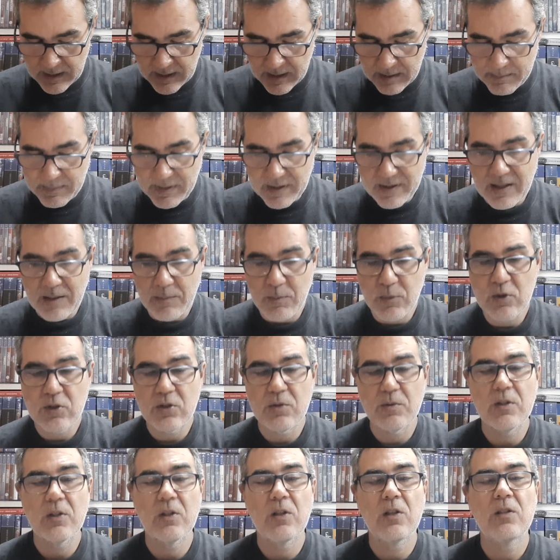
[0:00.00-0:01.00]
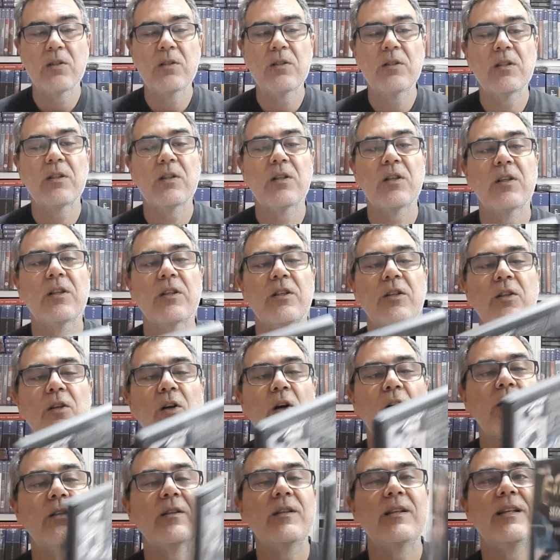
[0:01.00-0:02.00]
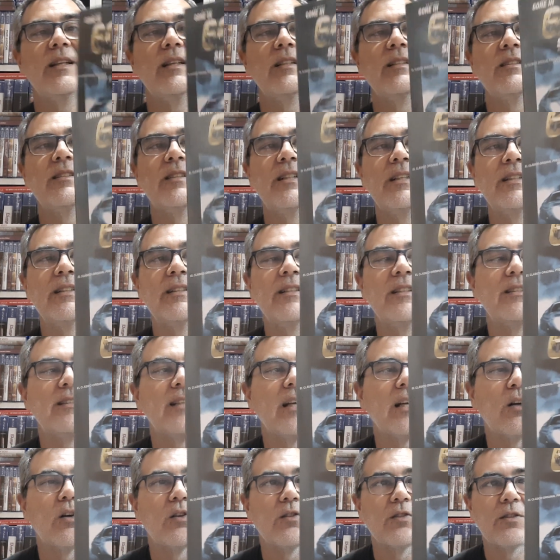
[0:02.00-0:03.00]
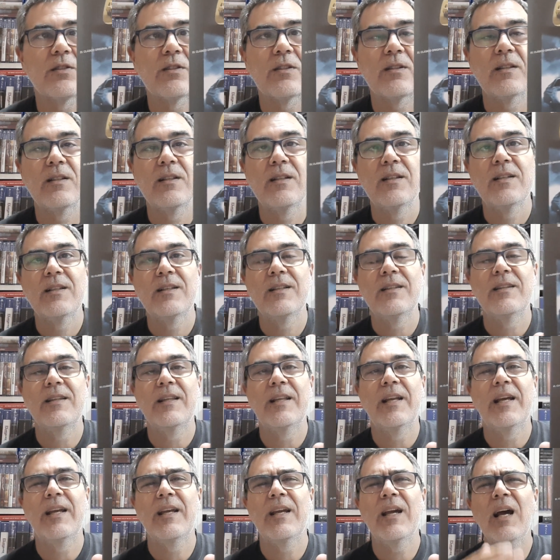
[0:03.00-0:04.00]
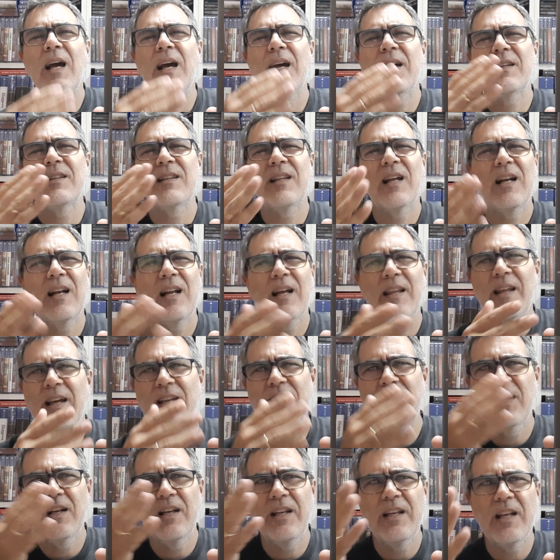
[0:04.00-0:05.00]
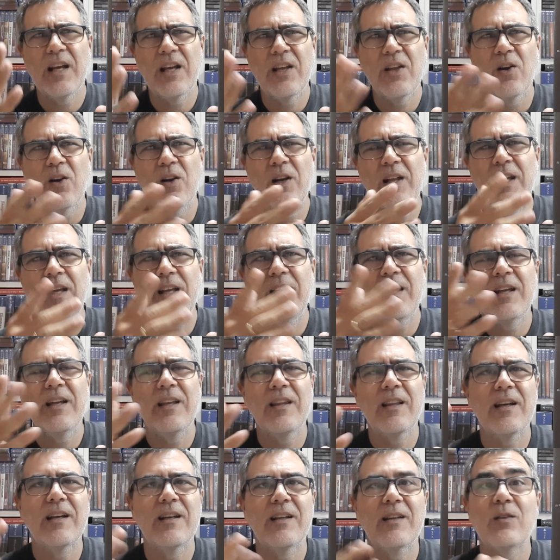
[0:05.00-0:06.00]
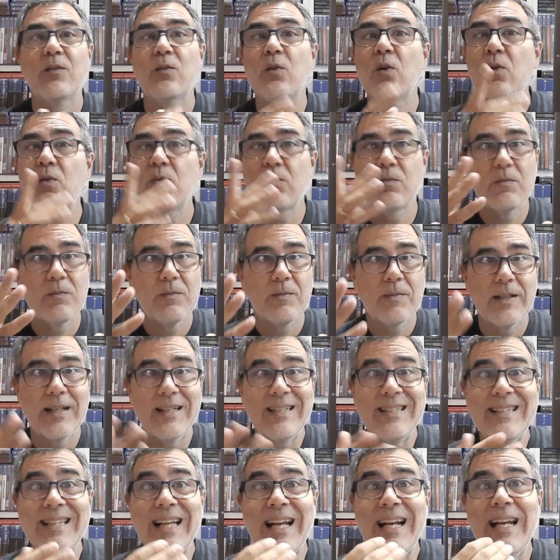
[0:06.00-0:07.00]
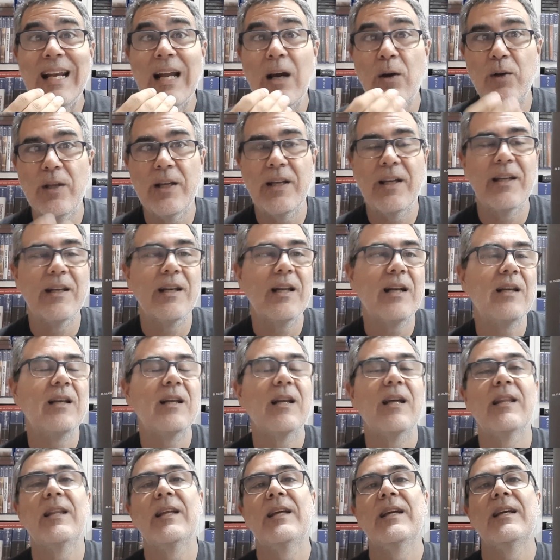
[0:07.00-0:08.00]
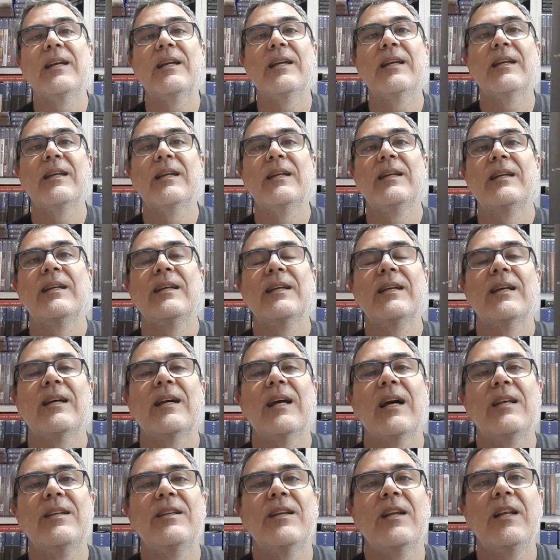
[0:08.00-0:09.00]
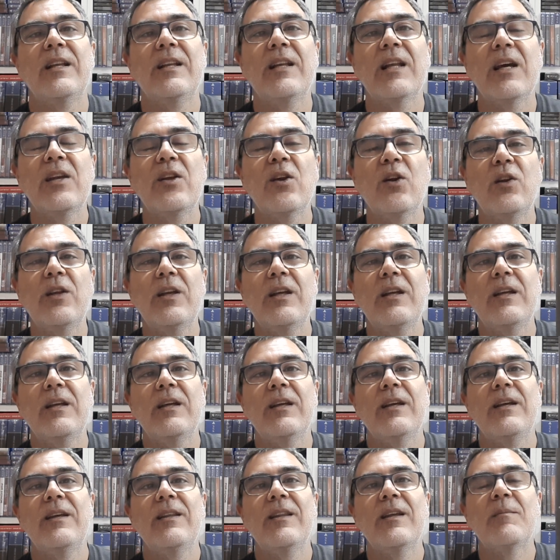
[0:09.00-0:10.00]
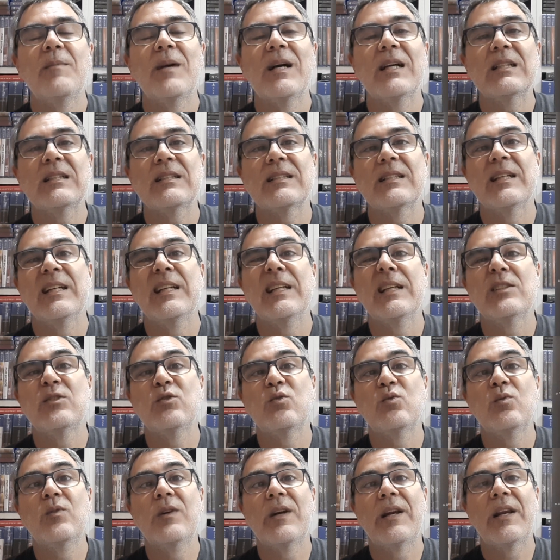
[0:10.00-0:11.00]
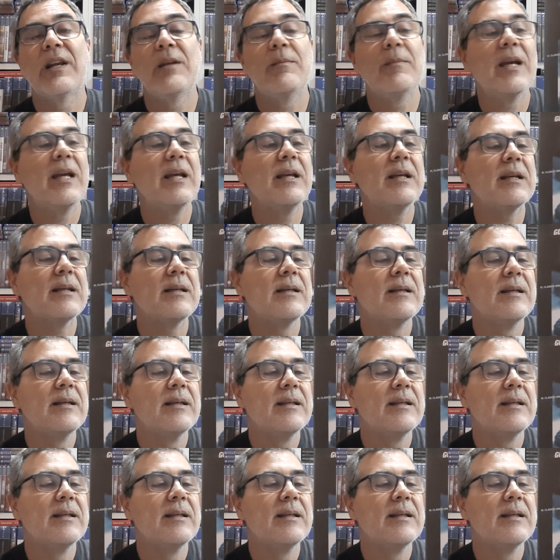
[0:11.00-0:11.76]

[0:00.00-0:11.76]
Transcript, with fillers: Empezamos con Gone in 60 Seconds. Diréis, ah, esta es la de Angelina Jolie. De... No, esta es la original, la de Angelina Jolie y demás. Es un remake